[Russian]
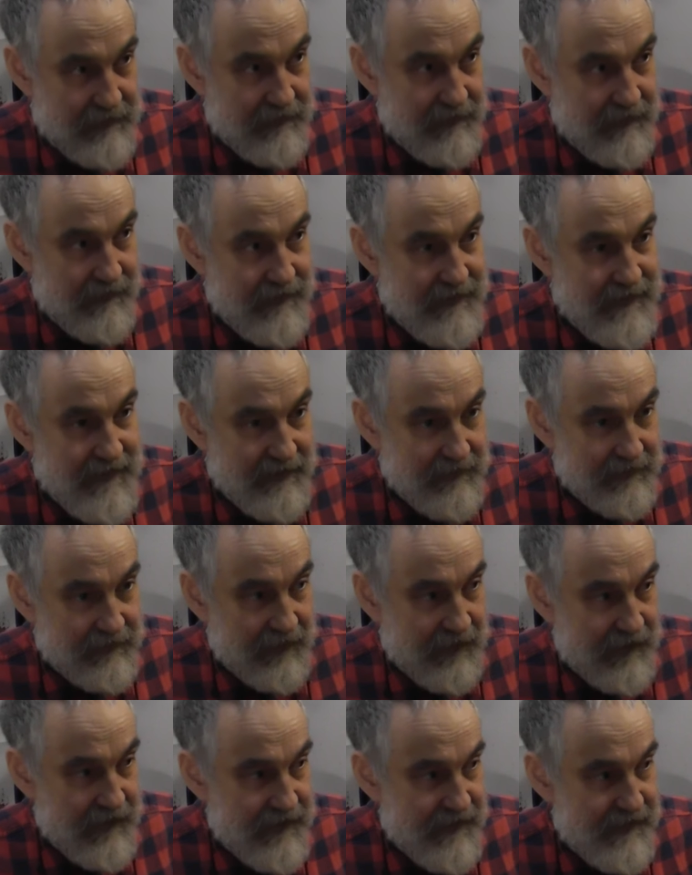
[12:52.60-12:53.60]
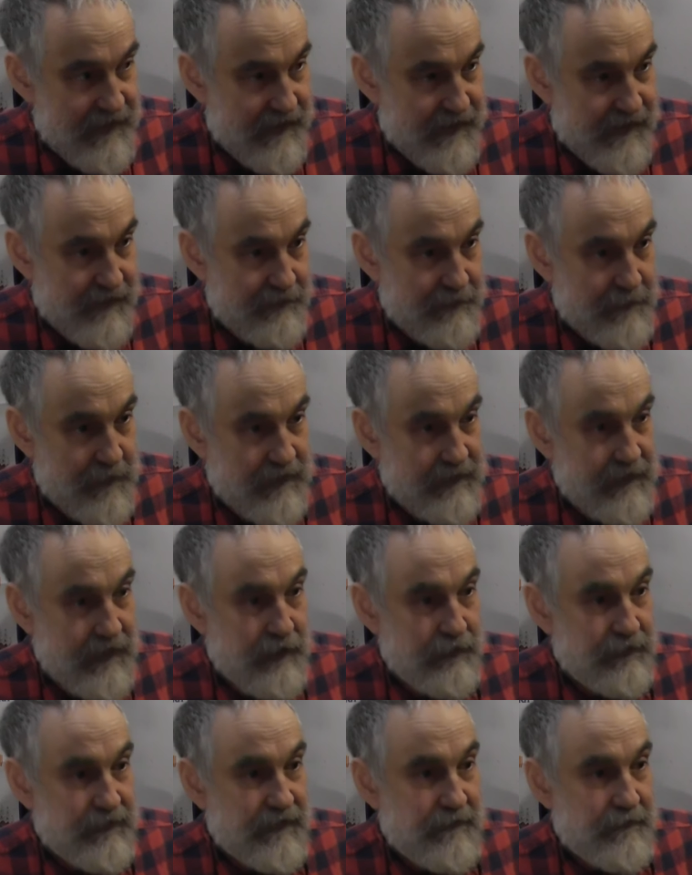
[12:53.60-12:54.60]
некоторые из них
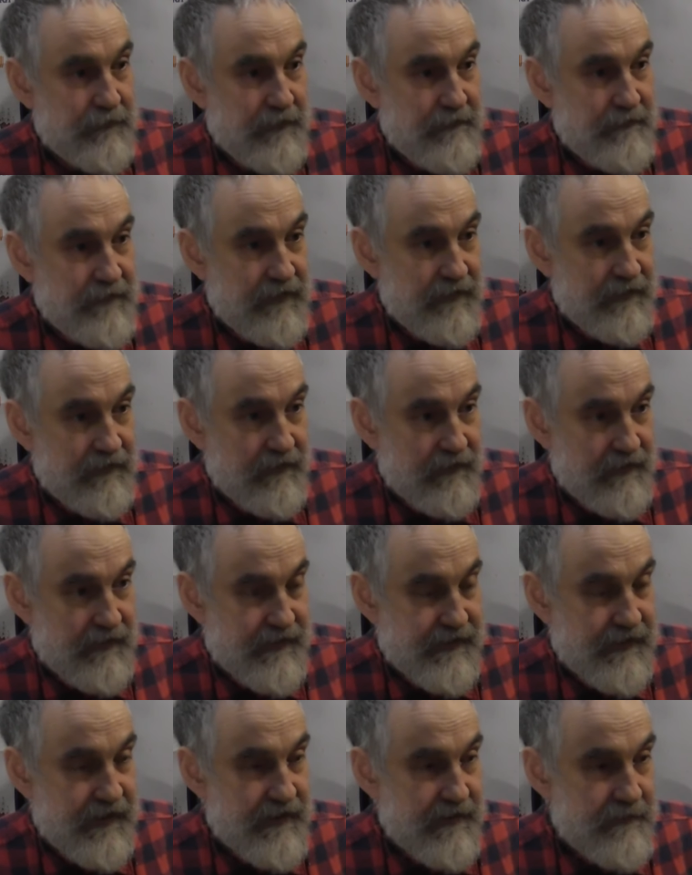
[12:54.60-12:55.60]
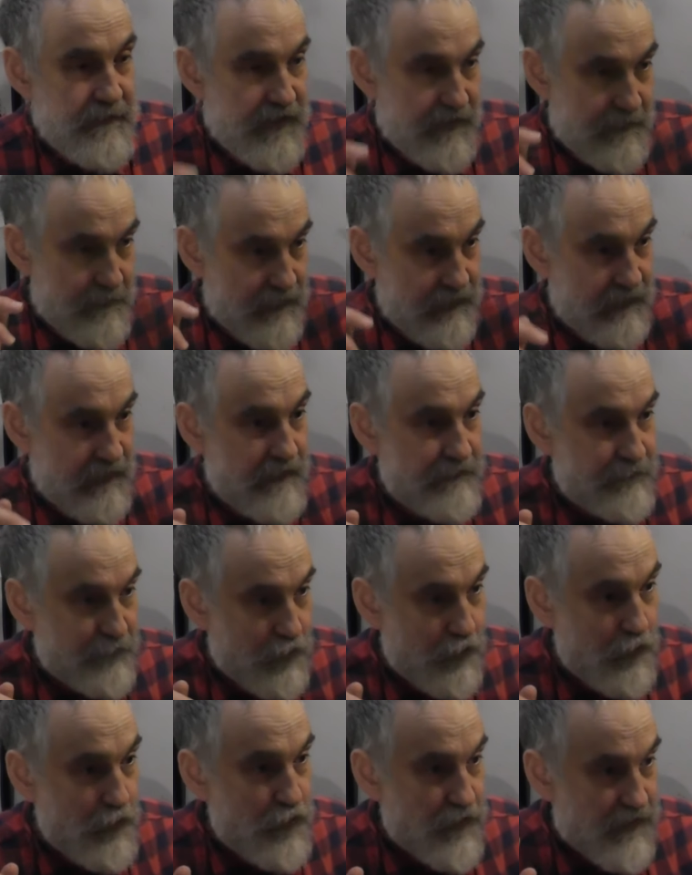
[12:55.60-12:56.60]
совпадают, например, с размером
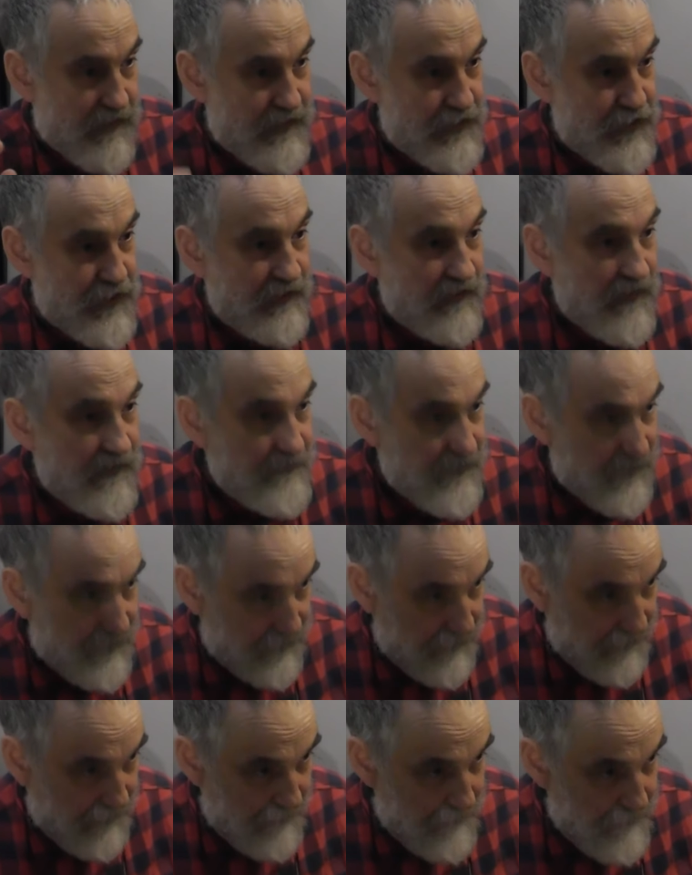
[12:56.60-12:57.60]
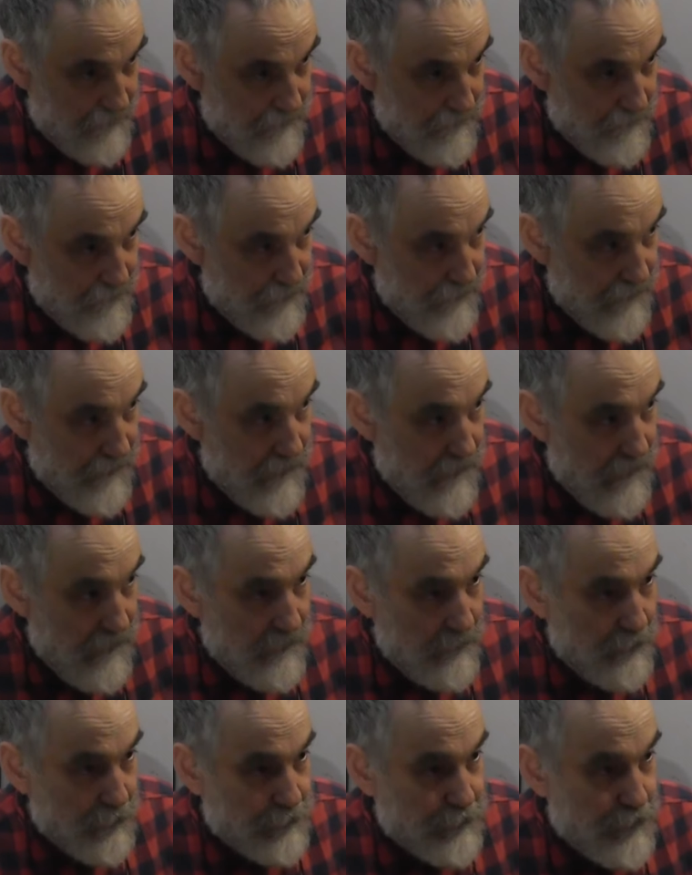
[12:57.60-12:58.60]
головного мозга человека –
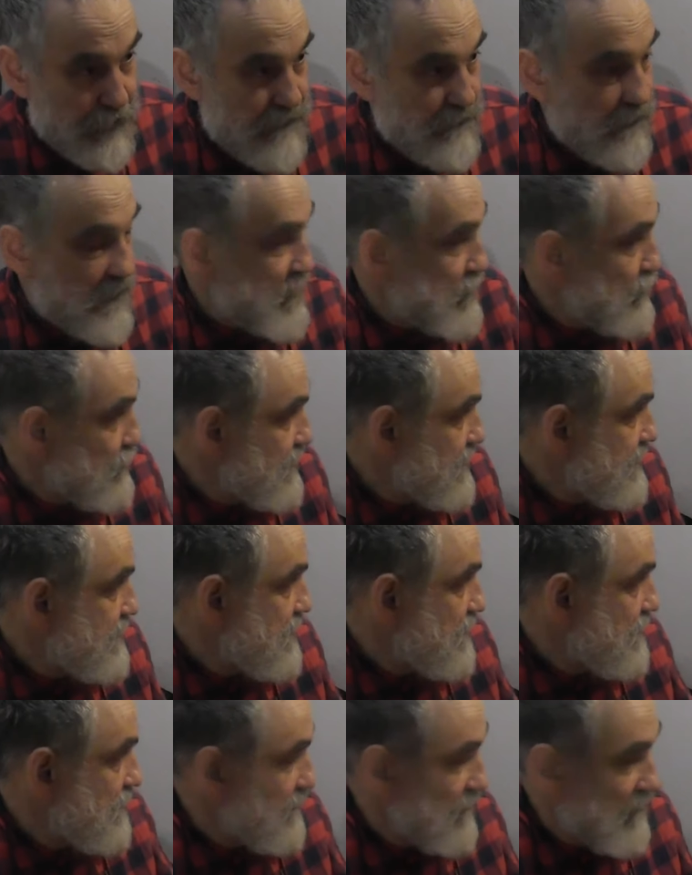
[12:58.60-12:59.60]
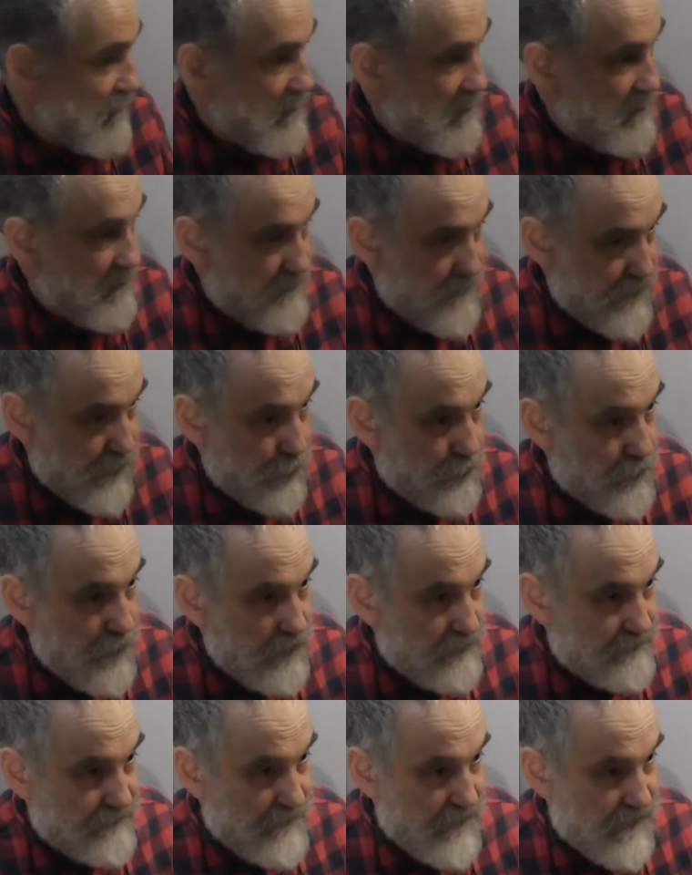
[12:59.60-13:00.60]
вот, то есть, по сути дела, э,
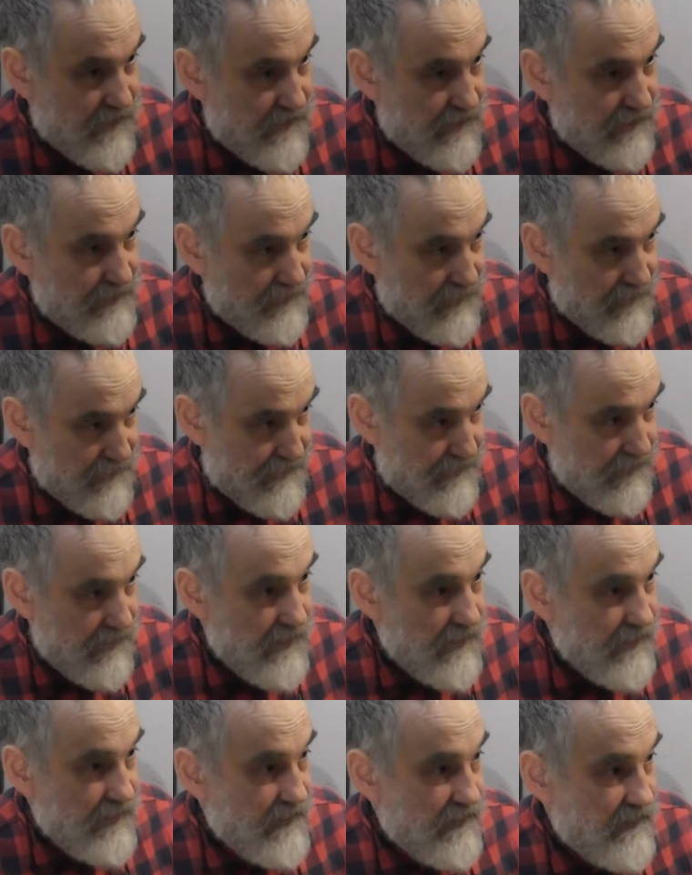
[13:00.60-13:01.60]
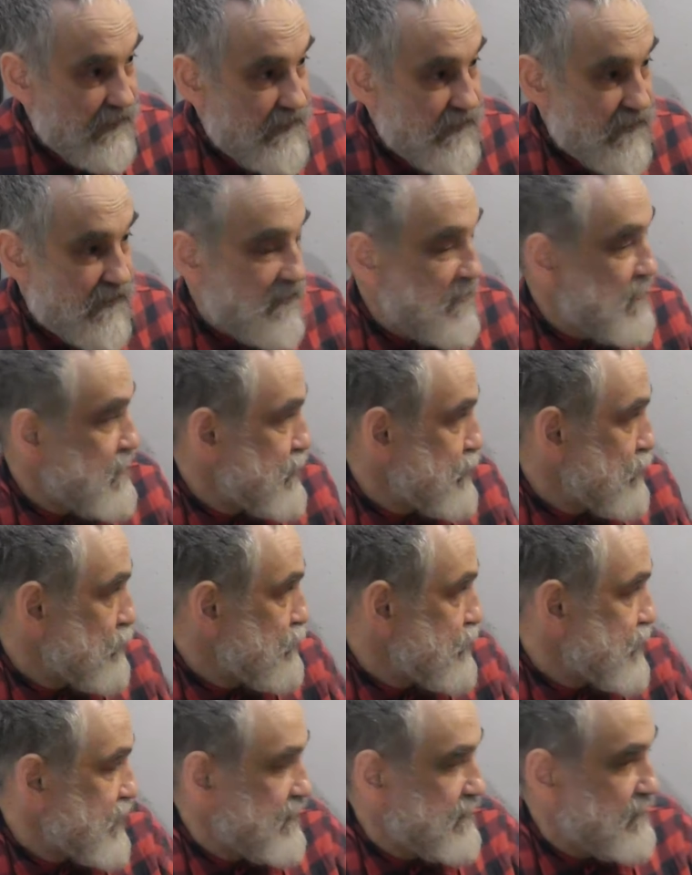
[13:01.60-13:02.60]
вступает в резонанс. И если еще
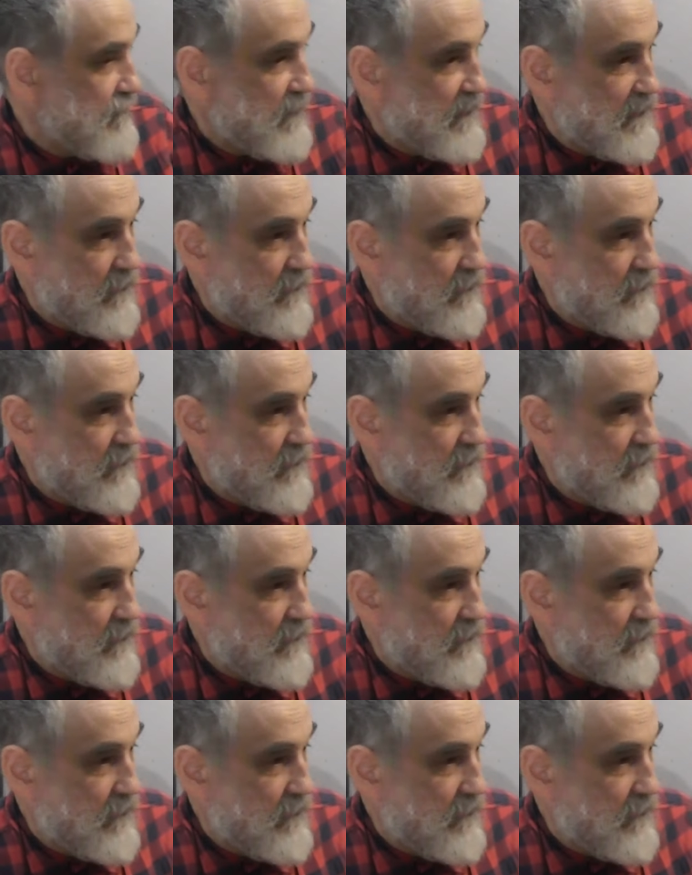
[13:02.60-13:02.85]
учитывать